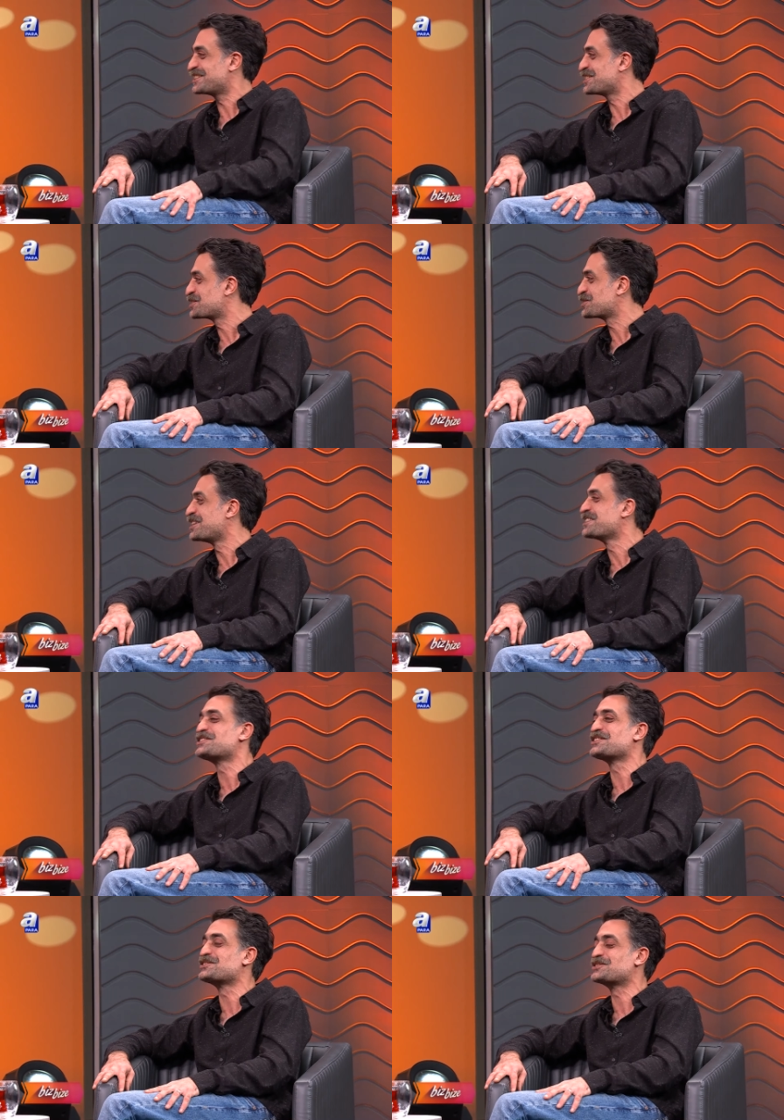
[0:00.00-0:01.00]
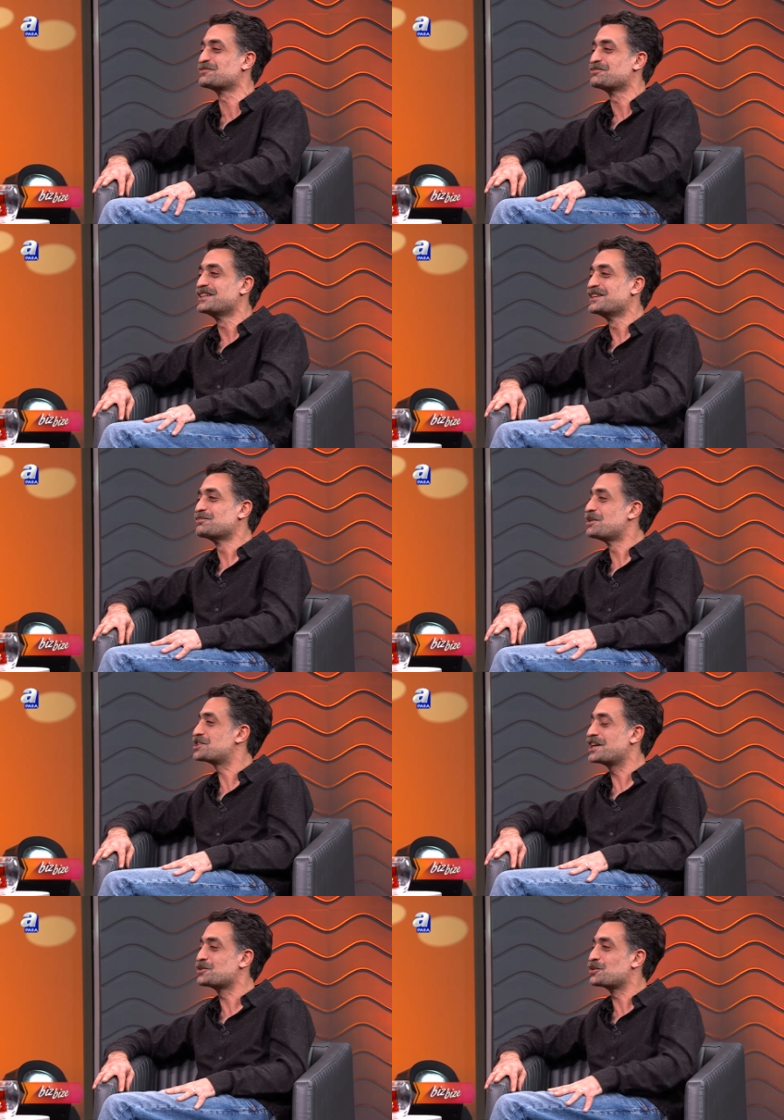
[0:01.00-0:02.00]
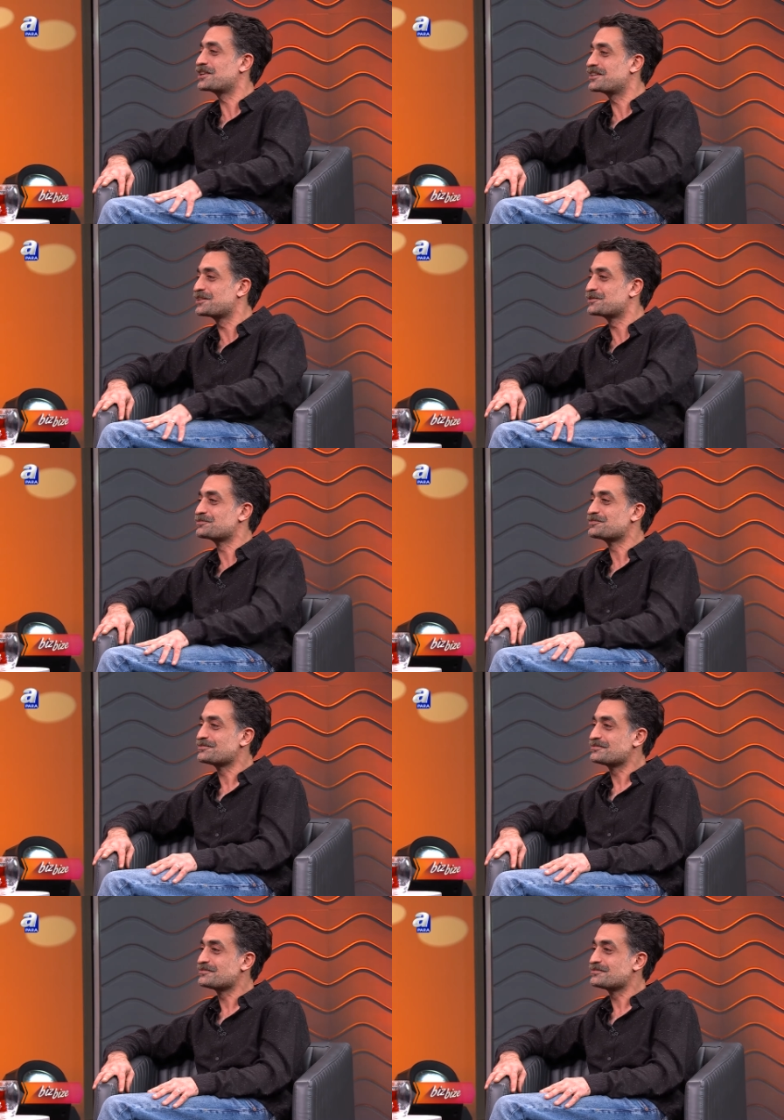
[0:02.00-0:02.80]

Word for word: restoranda çalıştım. Beş ayda orada kaldım. Kaç